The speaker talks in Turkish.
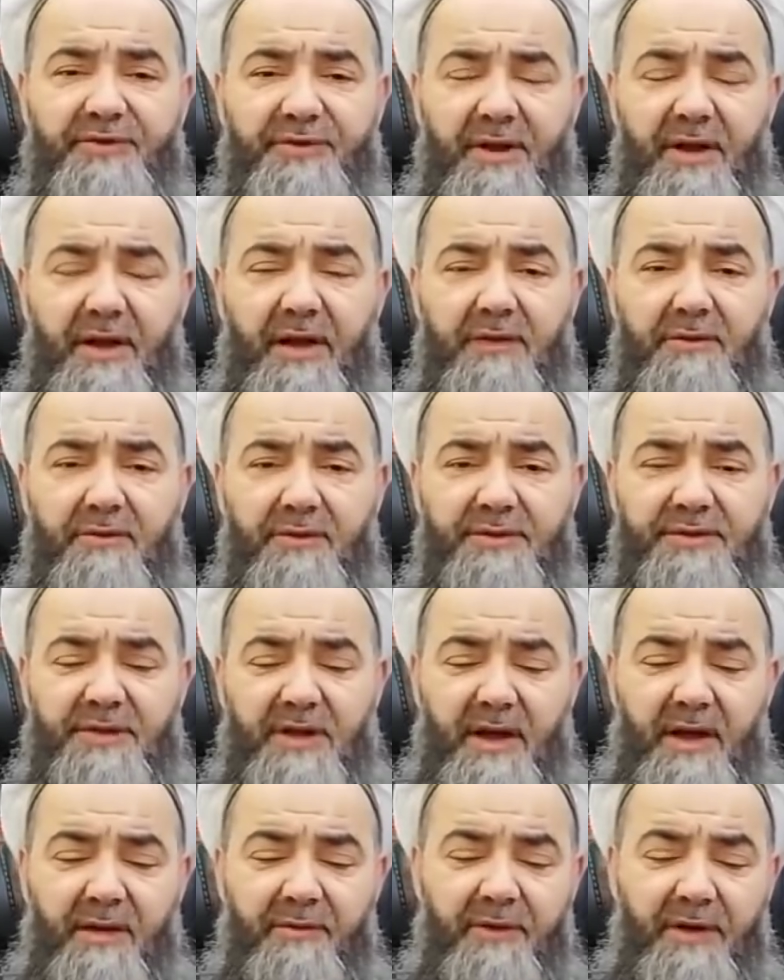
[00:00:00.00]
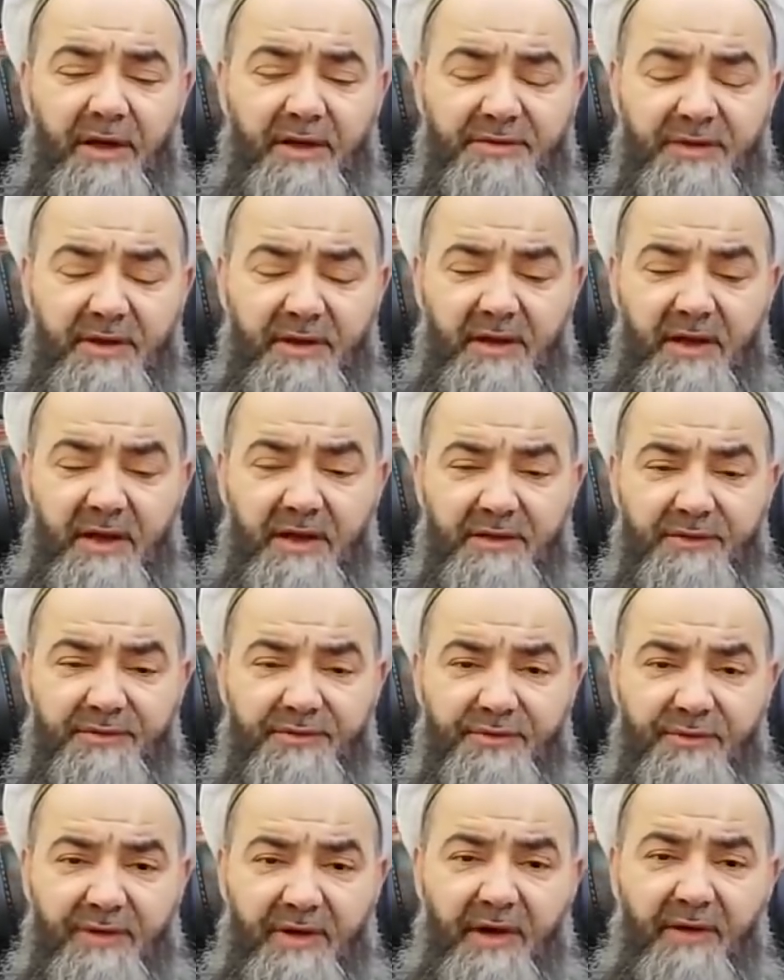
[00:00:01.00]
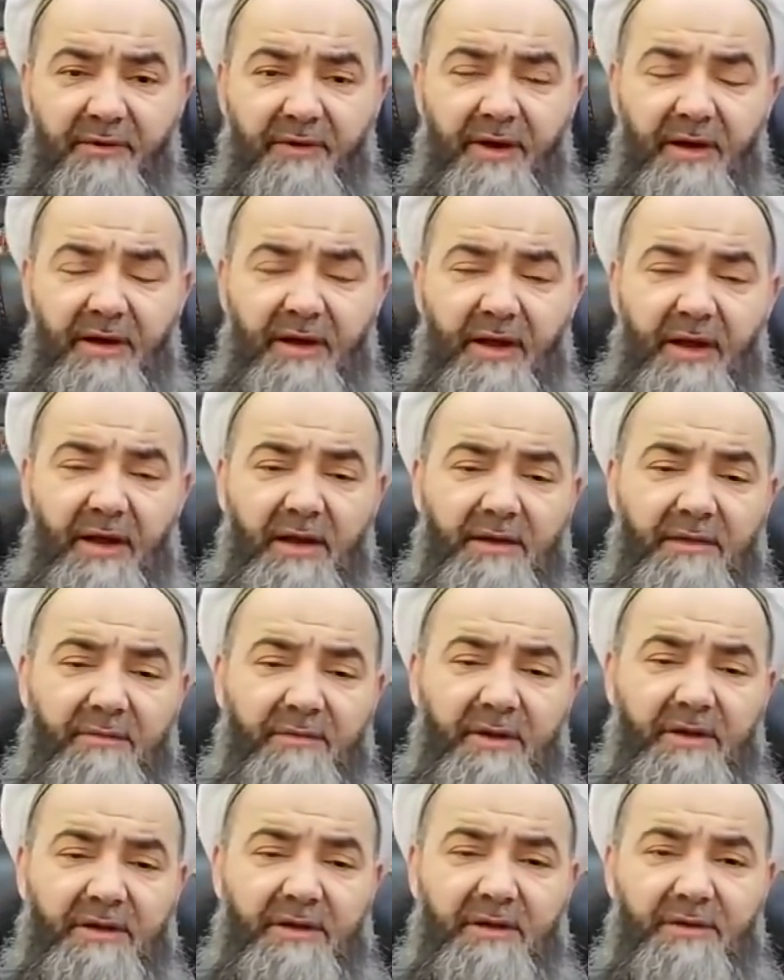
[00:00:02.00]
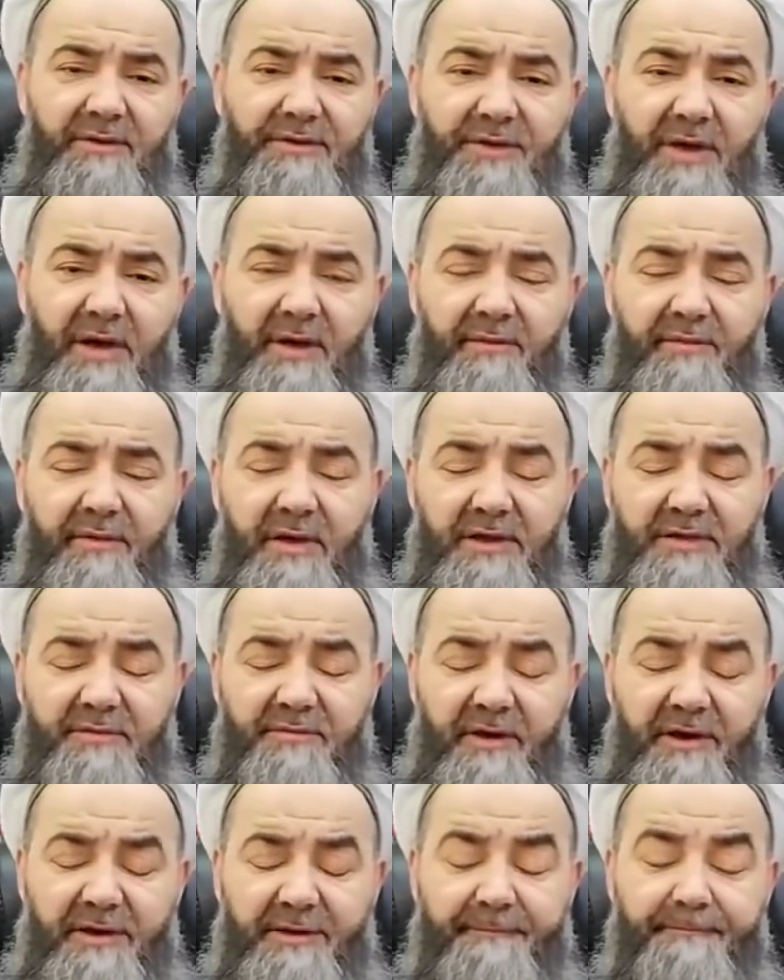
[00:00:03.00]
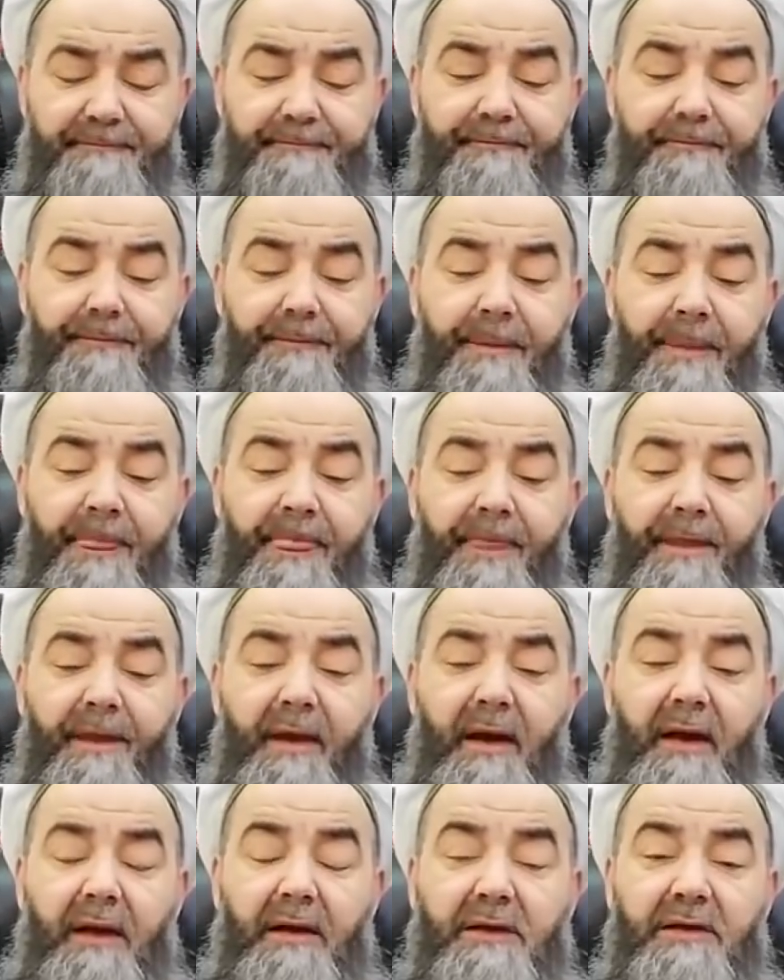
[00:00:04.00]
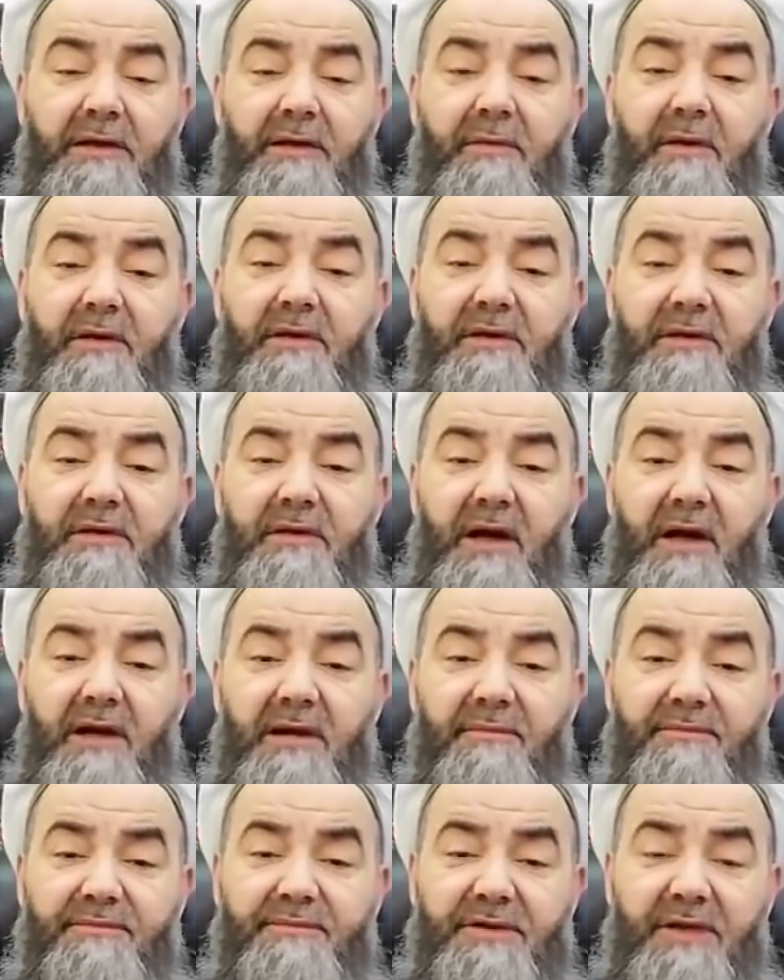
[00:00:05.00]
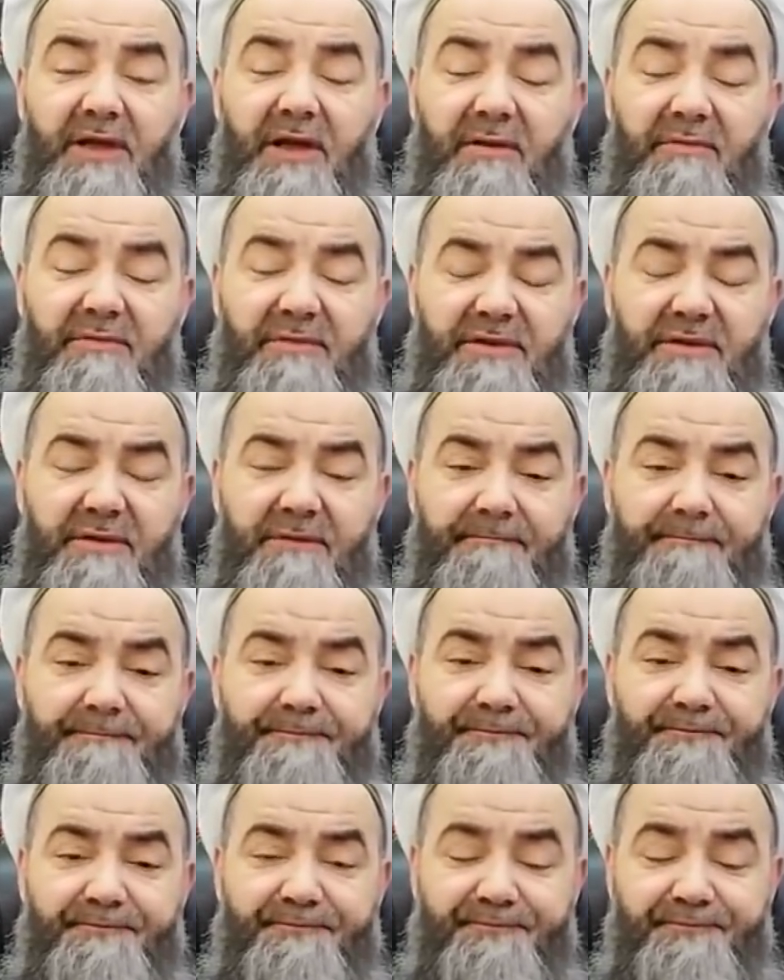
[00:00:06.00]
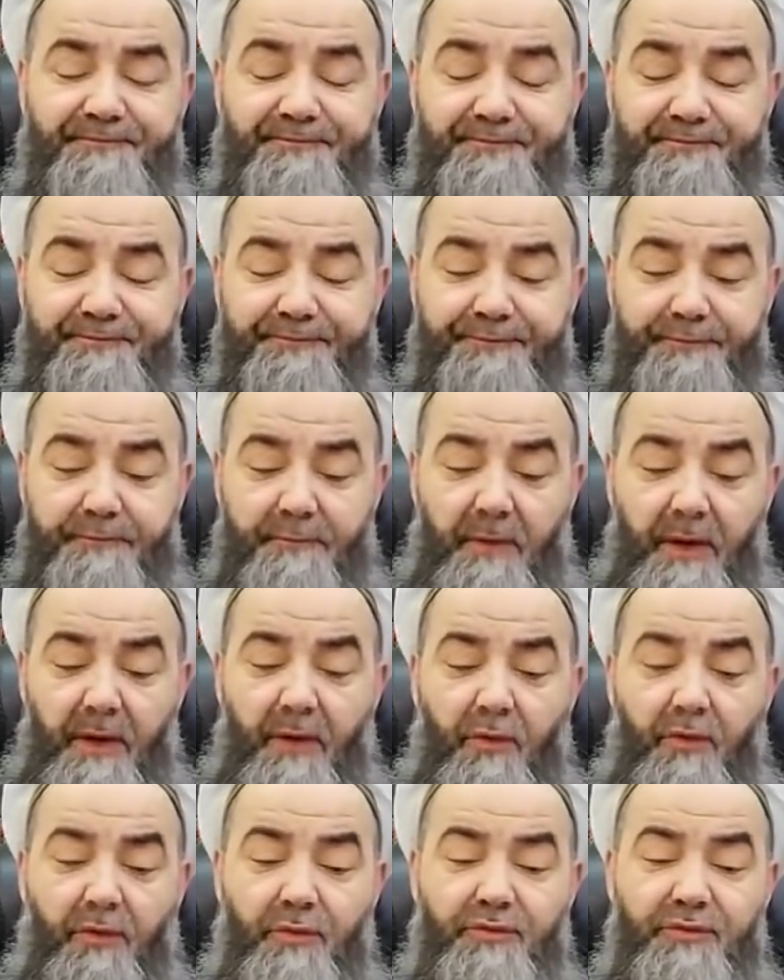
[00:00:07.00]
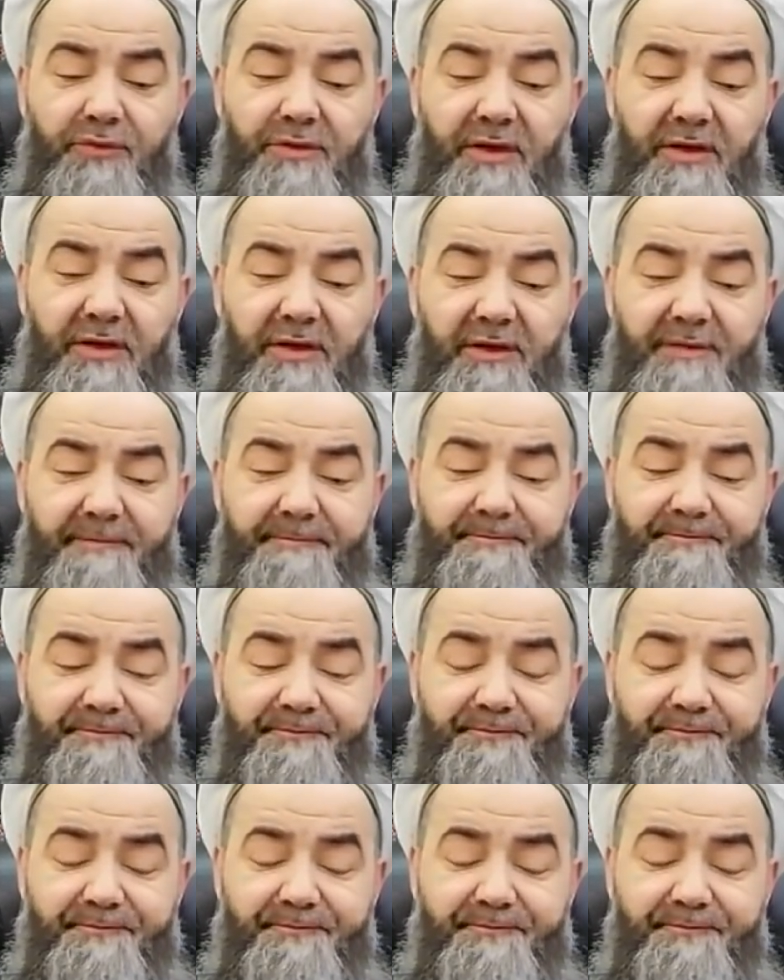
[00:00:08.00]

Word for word: salatu vesselamu ala seyyidina Resulullah ve ala ahli beyti ve sahibi ecmain. Kıymetli takipçilerimiz, önümüzdeki